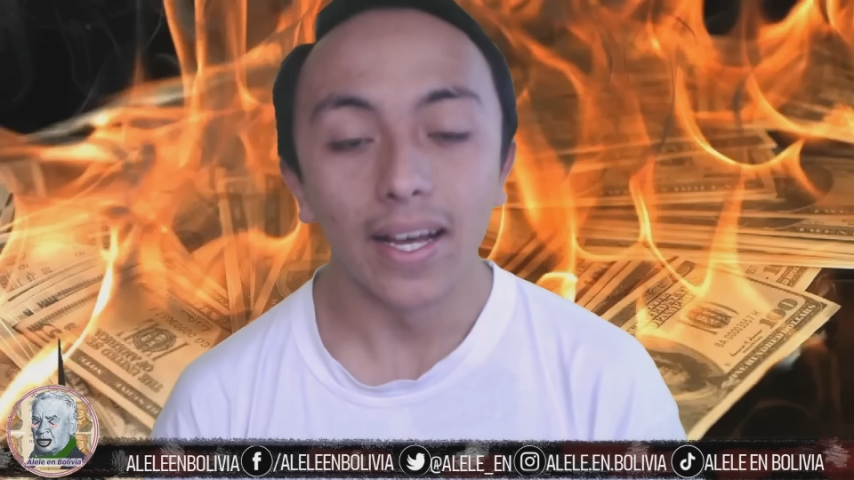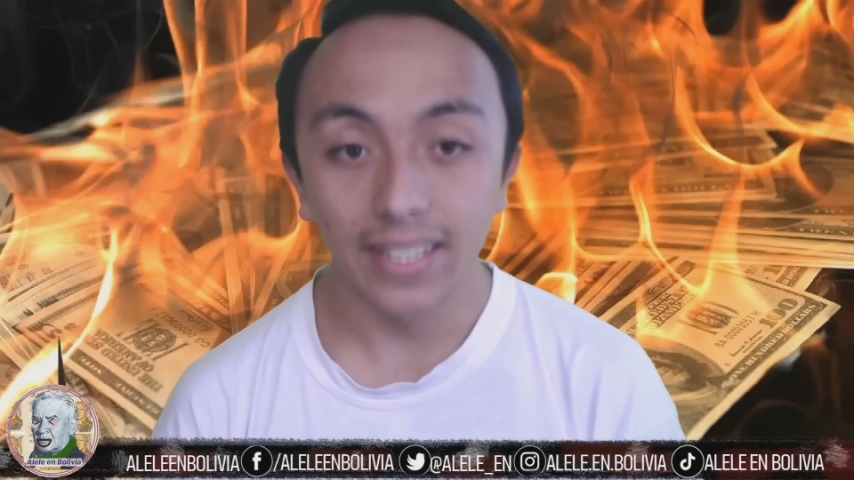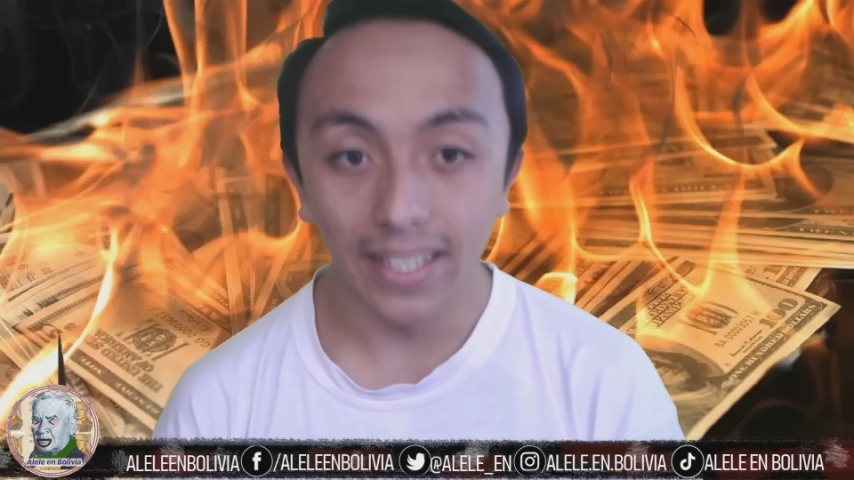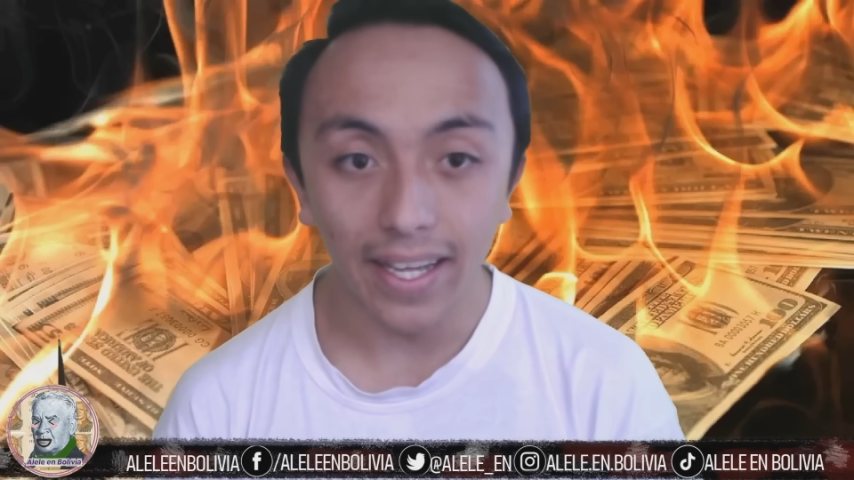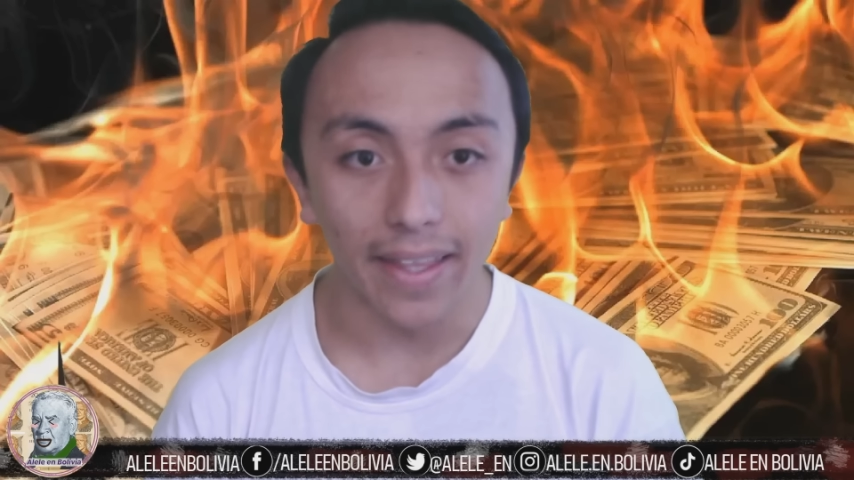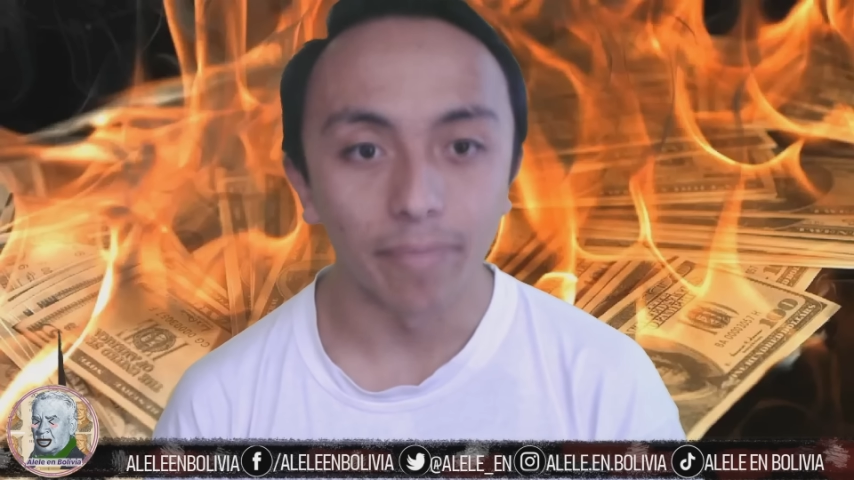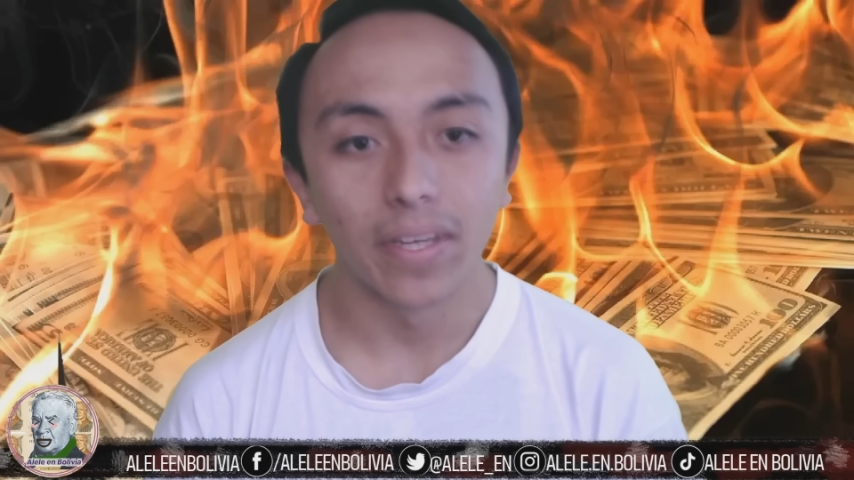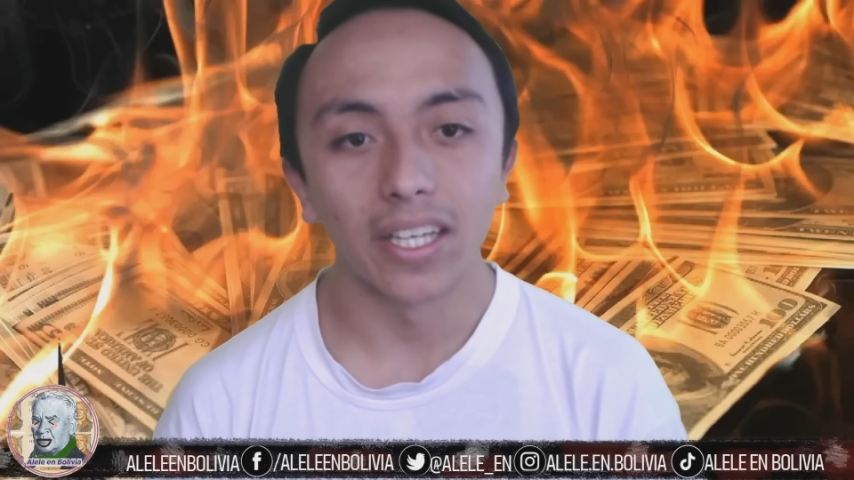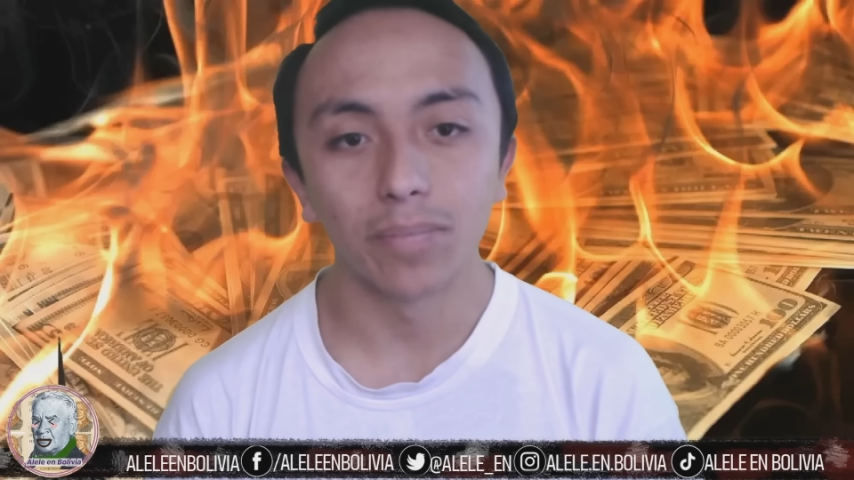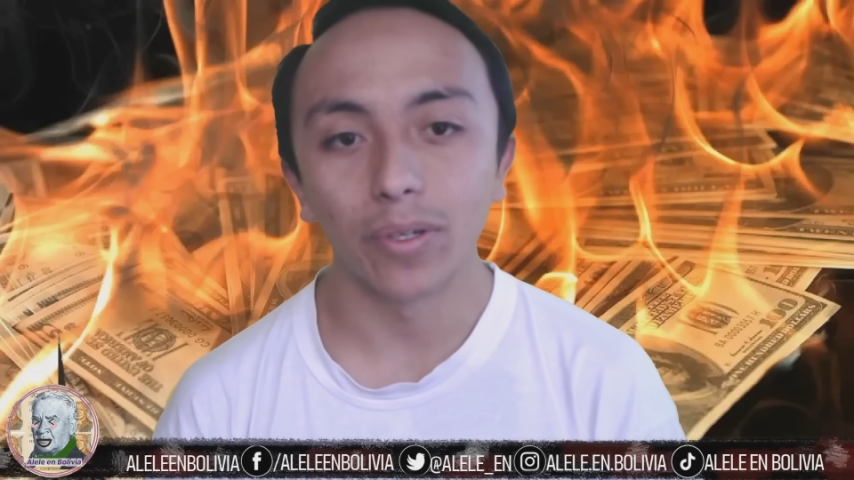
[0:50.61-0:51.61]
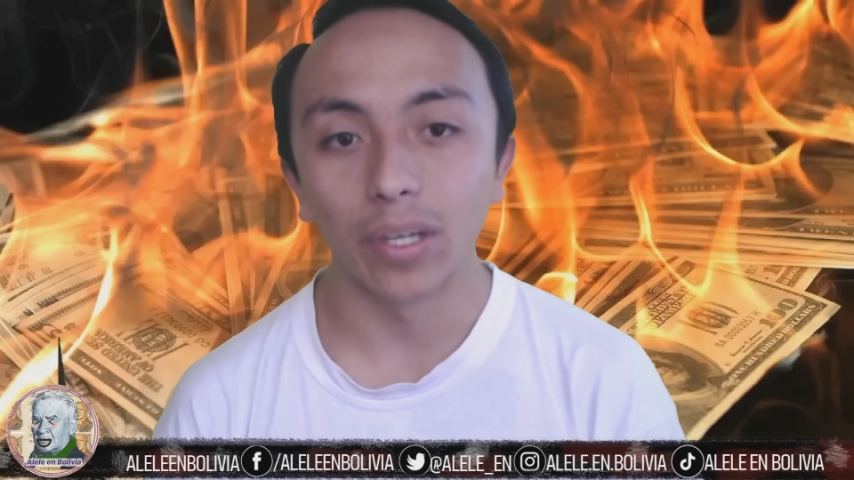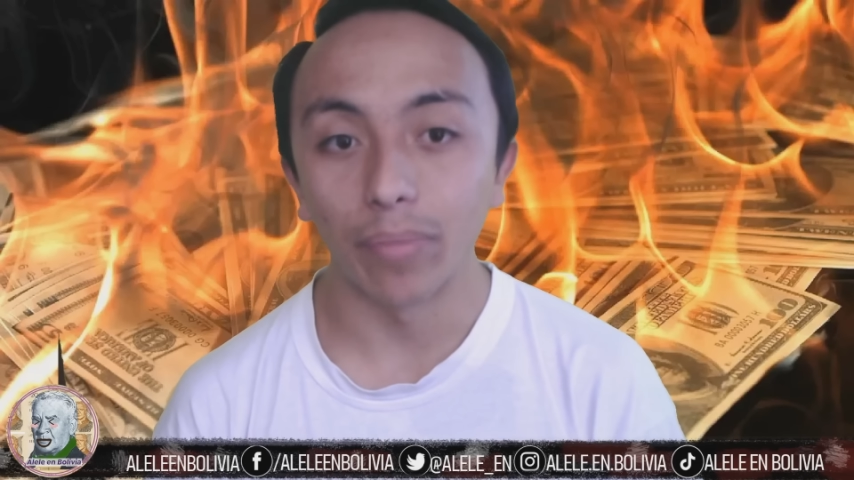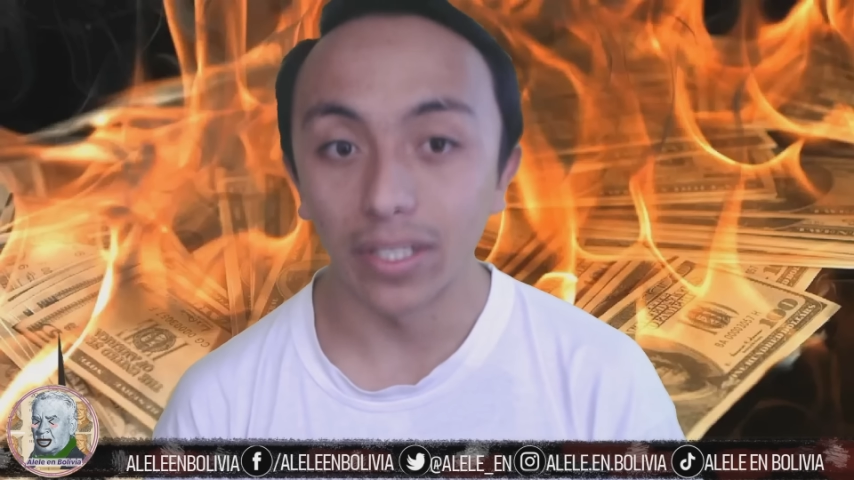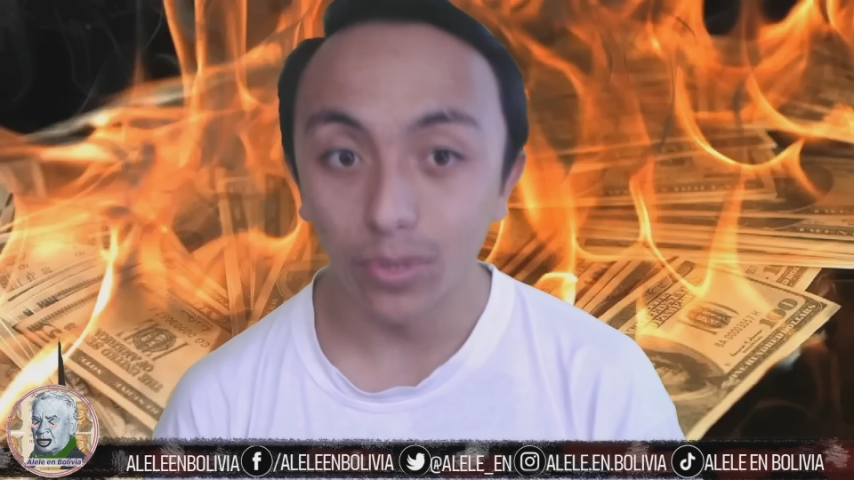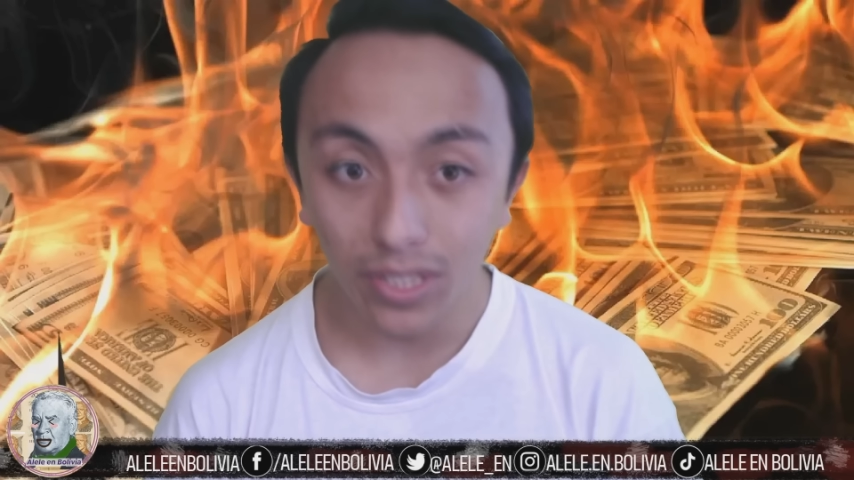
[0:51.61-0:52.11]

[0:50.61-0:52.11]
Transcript: Así que nada, Espero que puedan